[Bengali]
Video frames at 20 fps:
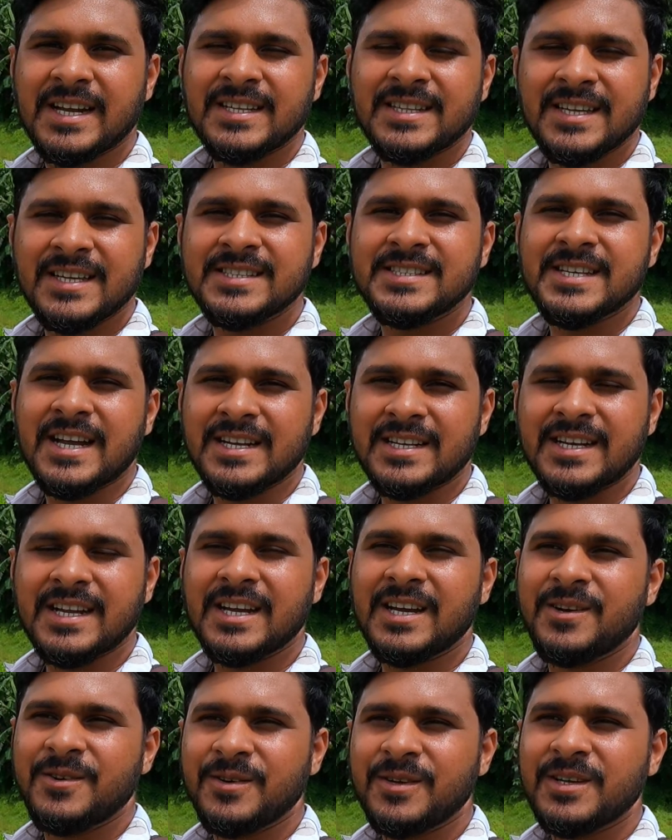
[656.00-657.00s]
টাকা থেকে চার
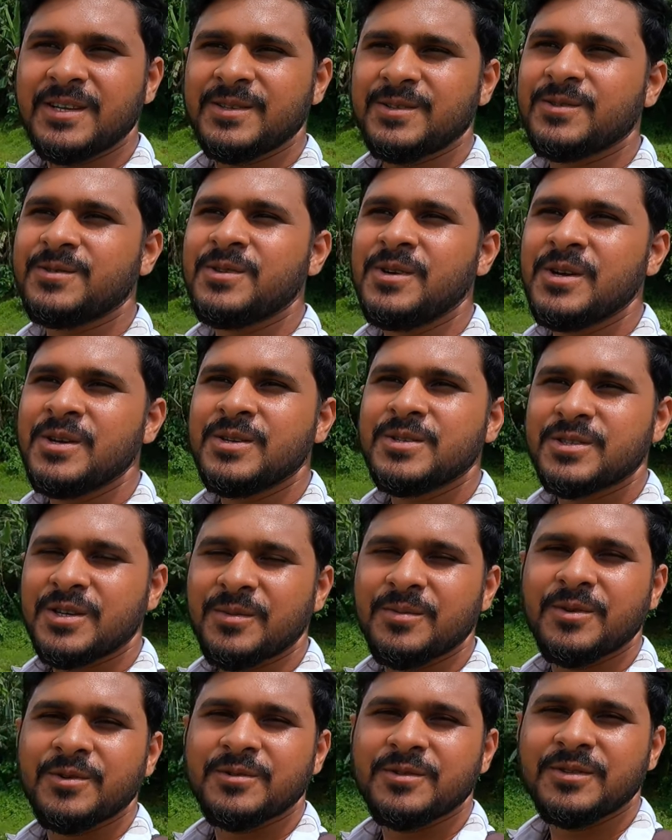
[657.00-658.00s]
টাকা করে কিন্তু
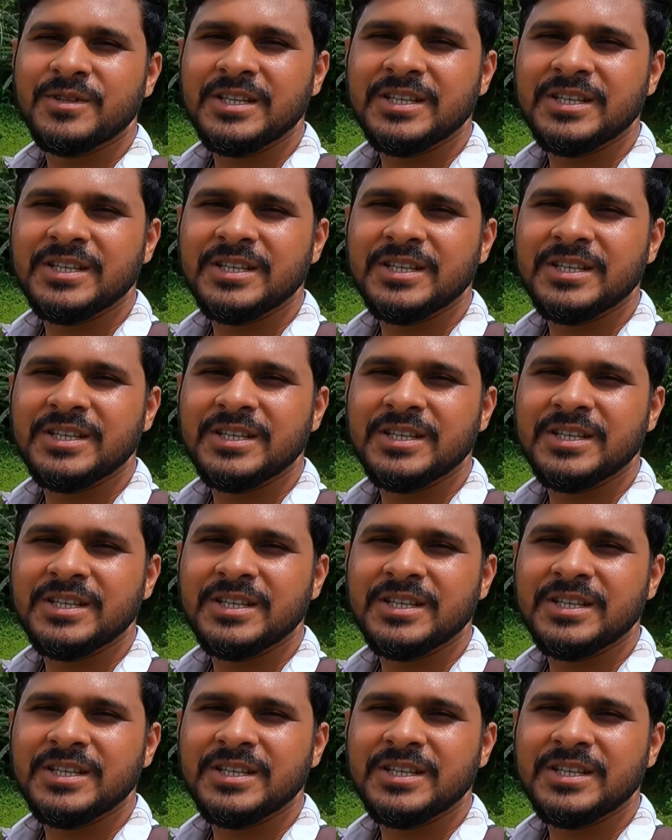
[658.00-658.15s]
সম্ভবত